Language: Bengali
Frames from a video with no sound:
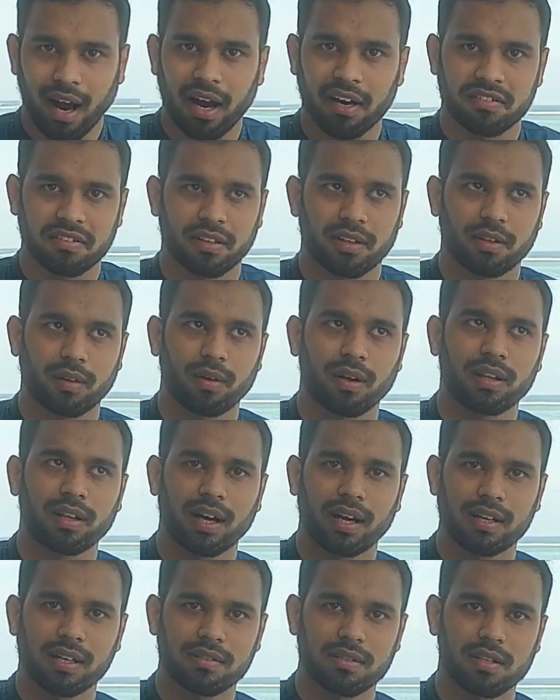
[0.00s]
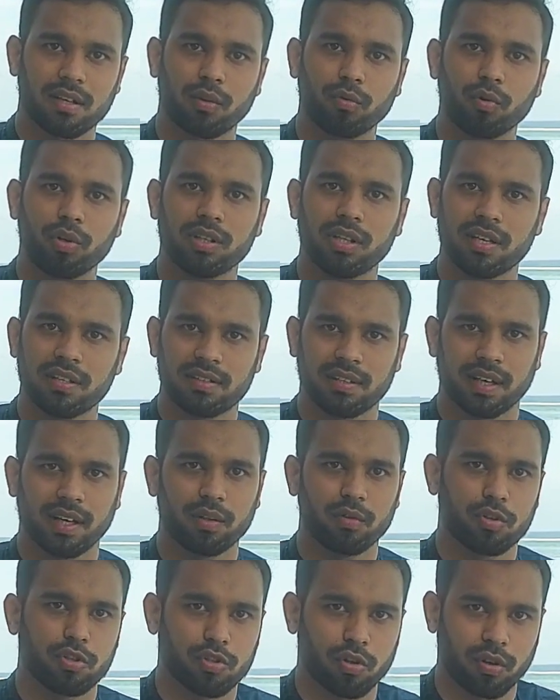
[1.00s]
আসেন তাহলে দেখা যাচ্ছে যে দুই দেশ থেকে
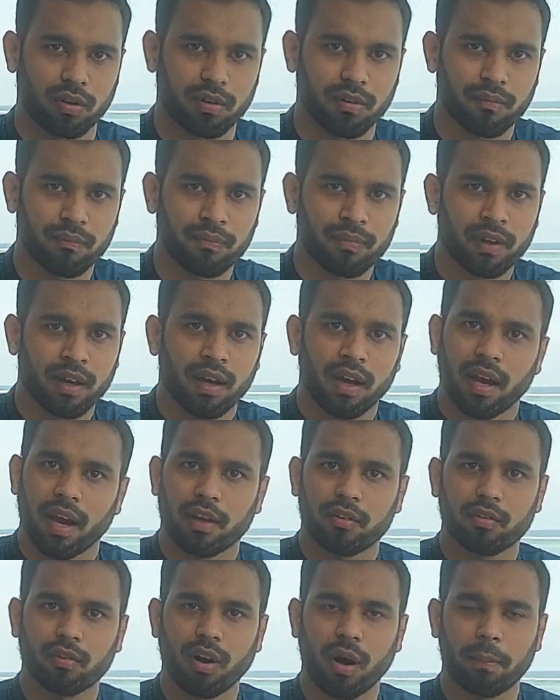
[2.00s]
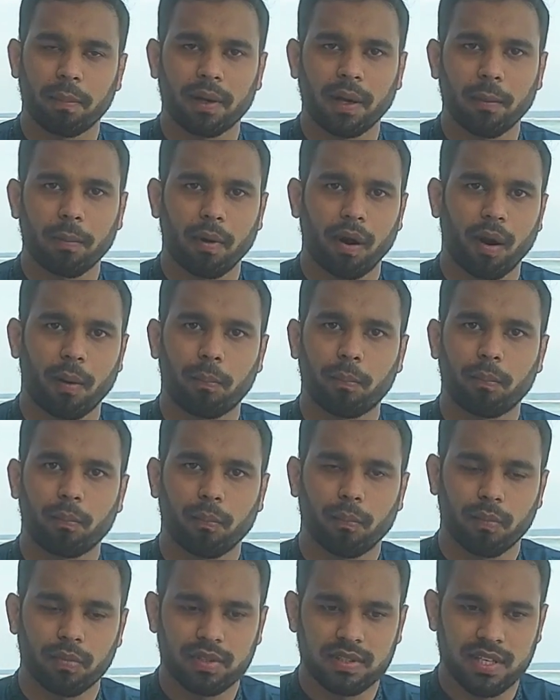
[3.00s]
দুইজন এই জন্য আপনাকে
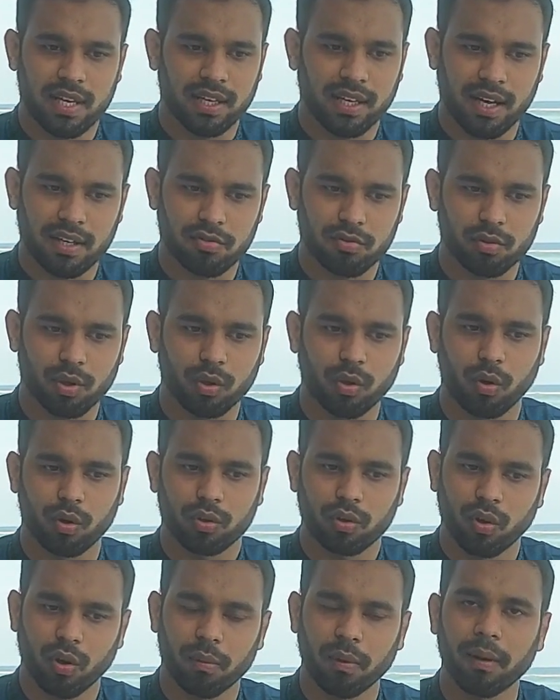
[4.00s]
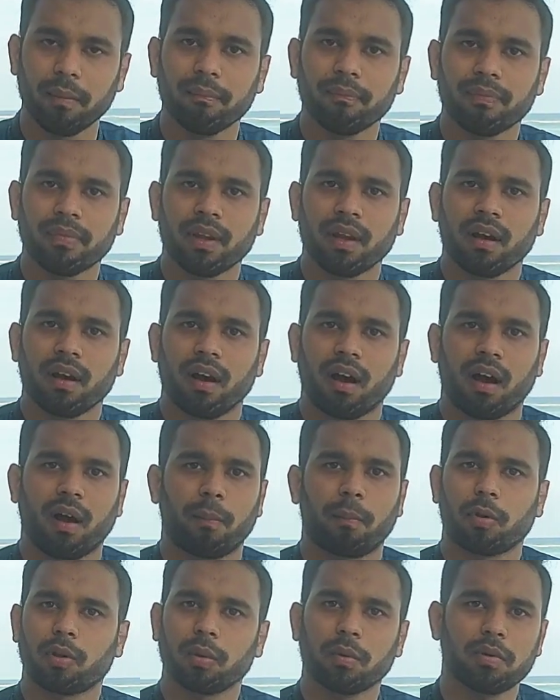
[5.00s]
যেই কাজগুলি করতে হবে
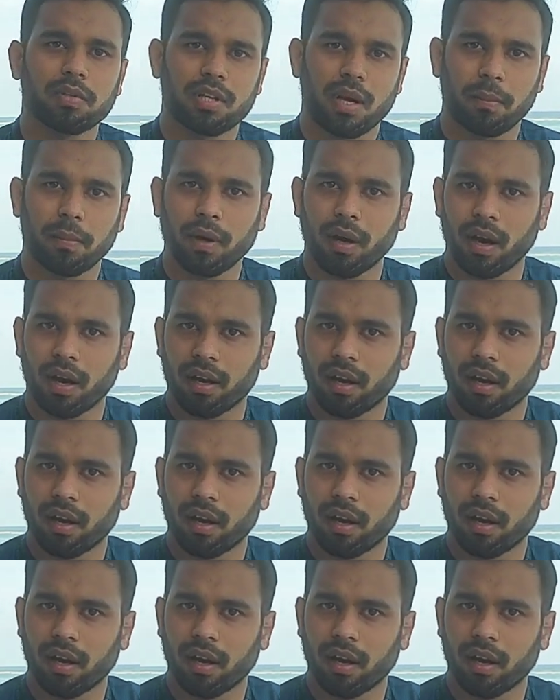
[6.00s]
প্রথমে যে আপনি